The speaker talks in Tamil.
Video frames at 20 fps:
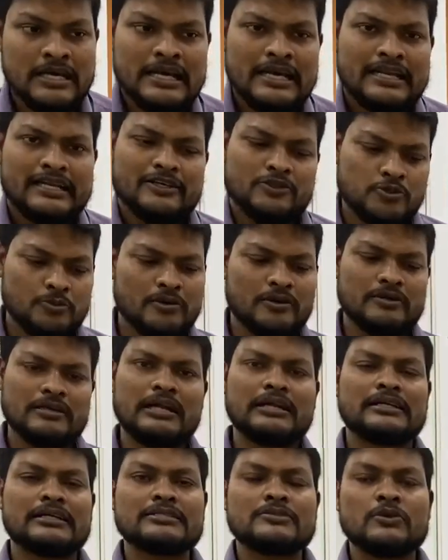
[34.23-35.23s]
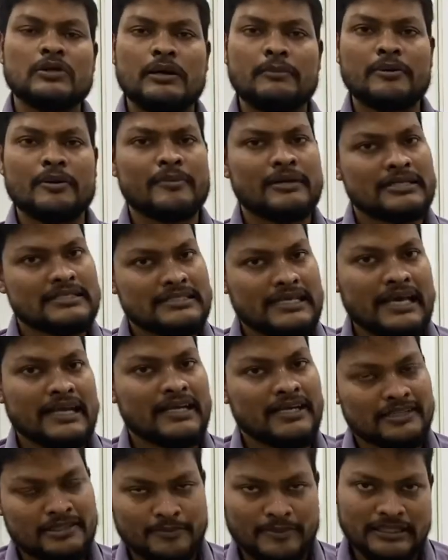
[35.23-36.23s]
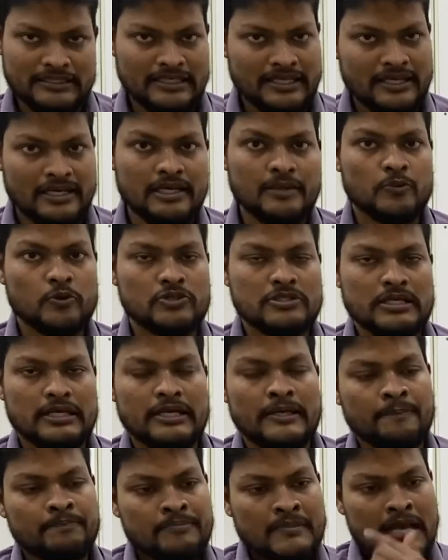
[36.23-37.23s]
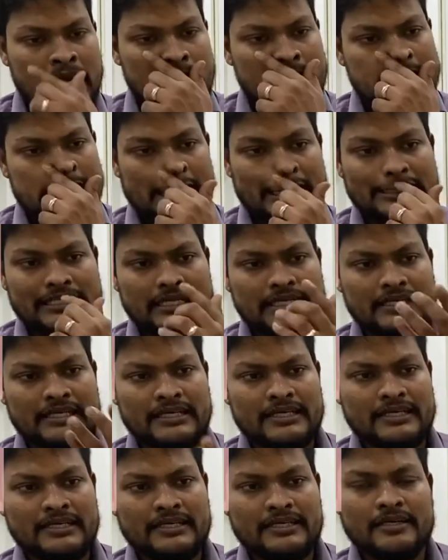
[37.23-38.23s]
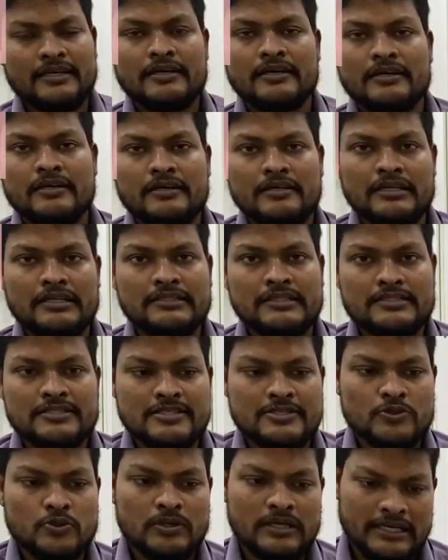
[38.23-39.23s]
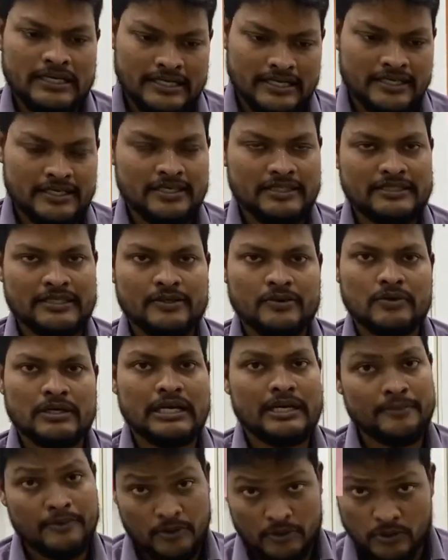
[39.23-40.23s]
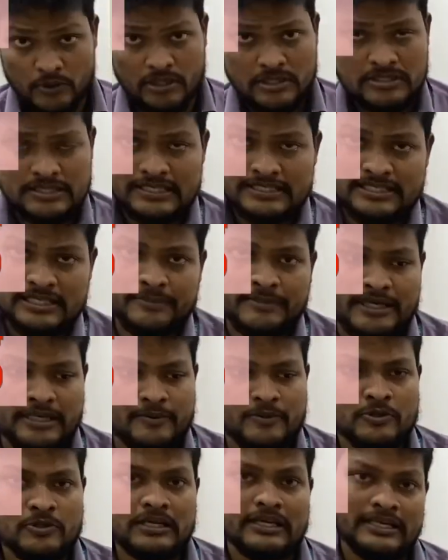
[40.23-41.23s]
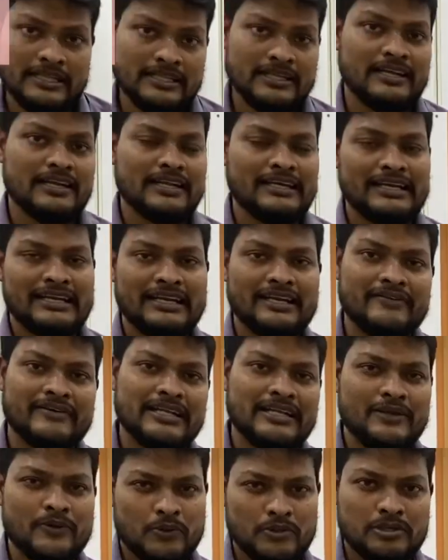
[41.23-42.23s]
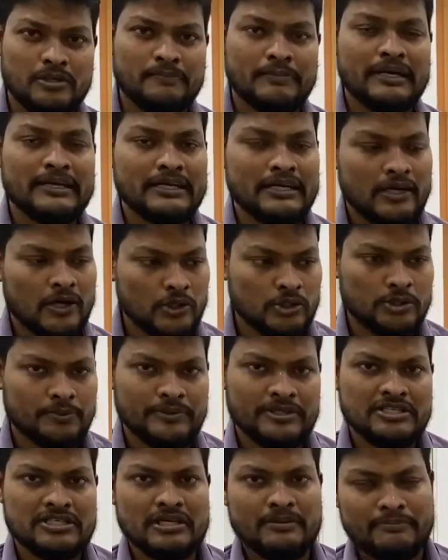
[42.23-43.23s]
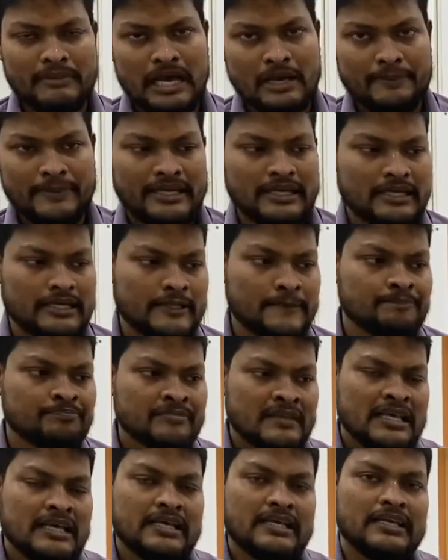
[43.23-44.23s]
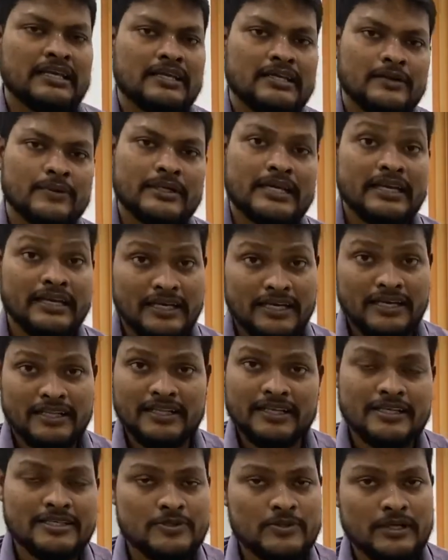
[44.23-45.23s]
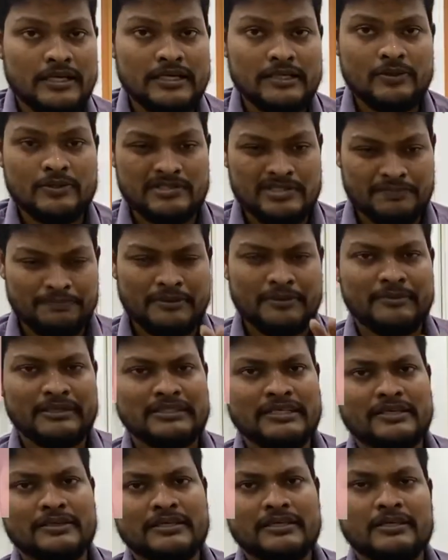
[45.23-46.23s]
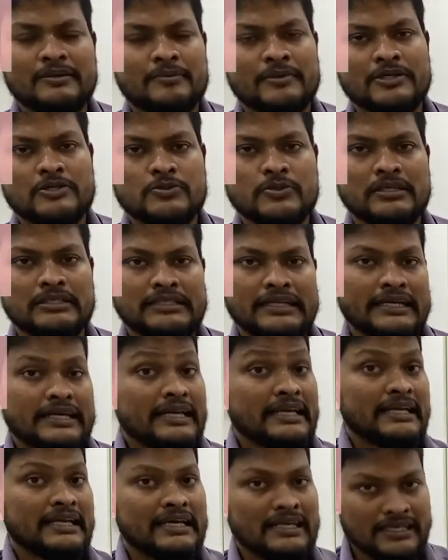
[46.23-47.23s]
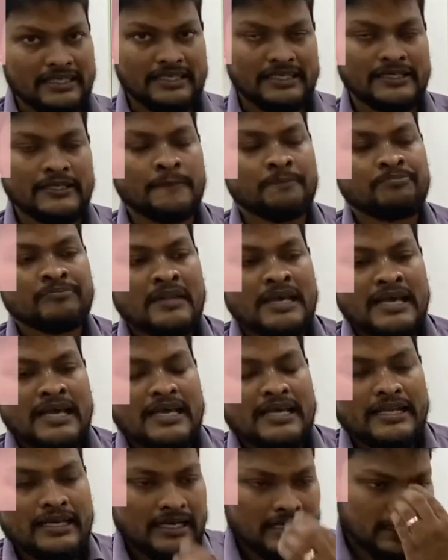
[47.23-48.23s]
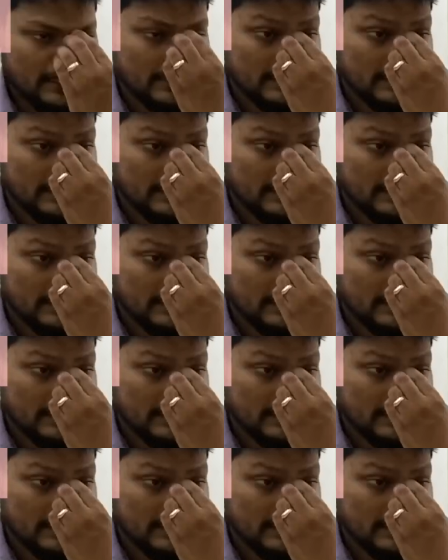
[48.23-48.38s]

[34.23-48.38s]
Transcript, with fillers: நீங்கள் சும்மா ஒரு அல்ட்ராசவுண்ட் அப்டமன் ஸ்கேன் எடுத்து பார்த்தாலே கண்டுபிடிச்சிடலாம் ஸோ அதில் நீங்கள் இருந்துச்சுன்னு சொன்னால் நீங்கள் ஐ திங்க் கண்டிப்பாக ஒரு யூரோஸ் கன்சல்ட் பண்ணுங்க முதல்ல எதனால் என்ன வலின்னு உதவ பாருங்கன்னா ஆர்த்தோபெடிஷன் பேக் பெயினா இல்லை இன்னும் கிட்னி கல் தானேன்னு சொல்லிட்டு ஒரு சிம்பிள் மெத்தட் மட்டும் சொல்லித்தரேன் கிட்னி கல்லுக்கு என்னென்னா